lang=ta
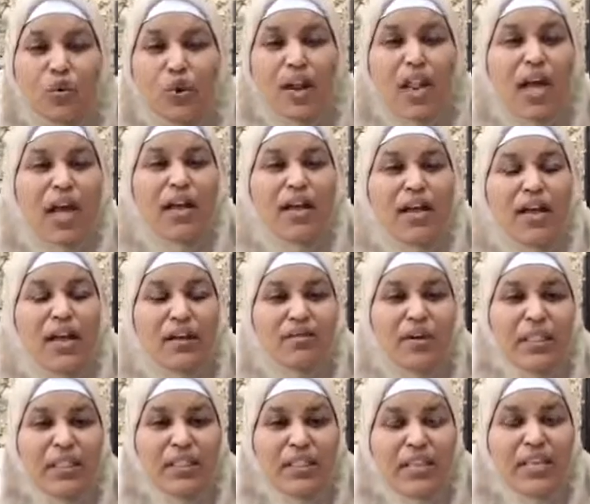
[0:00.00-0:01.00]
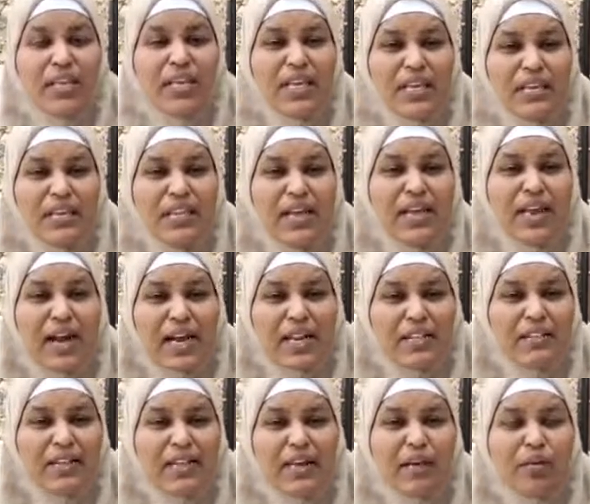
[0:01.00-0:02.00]
ரசுல்லா வந்து இருந்த
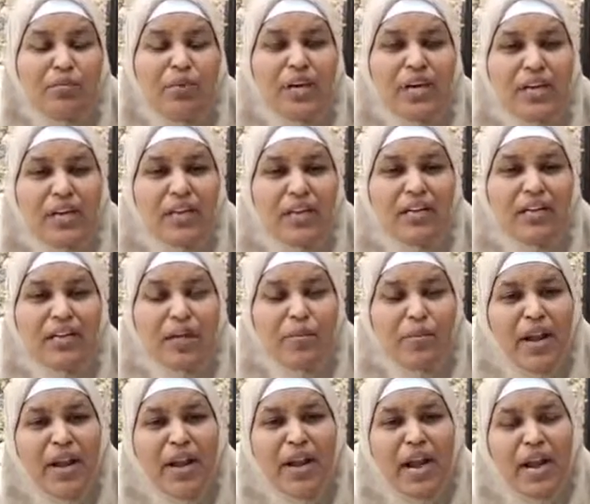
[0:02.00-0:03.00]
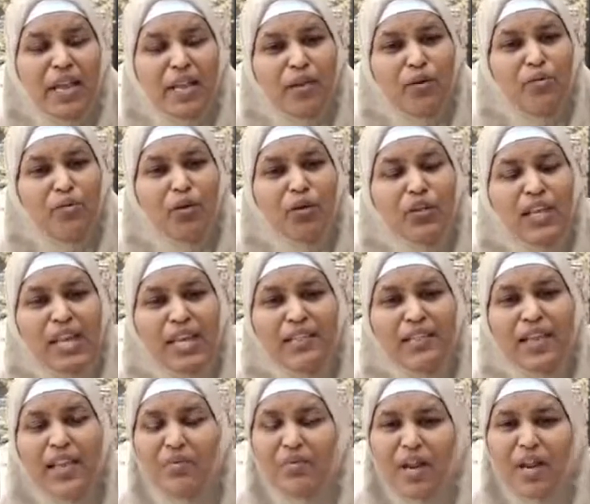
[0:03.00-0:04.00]
இடத்துக்கு நம்ம நின்றுட்டு இருக்கோமே நினைக்கும் போதே
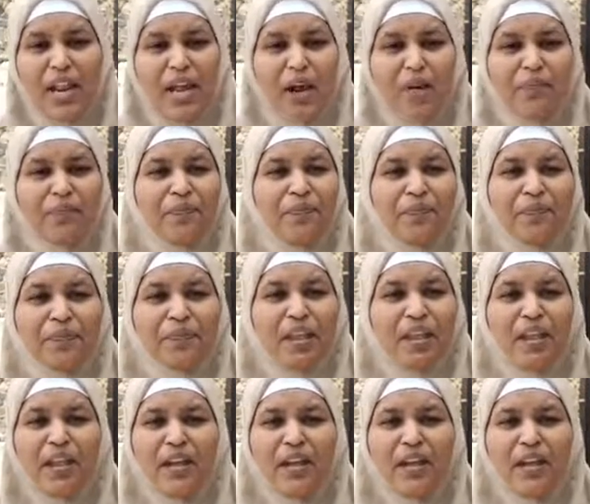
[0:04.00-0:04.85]
இதயமெல்லாம்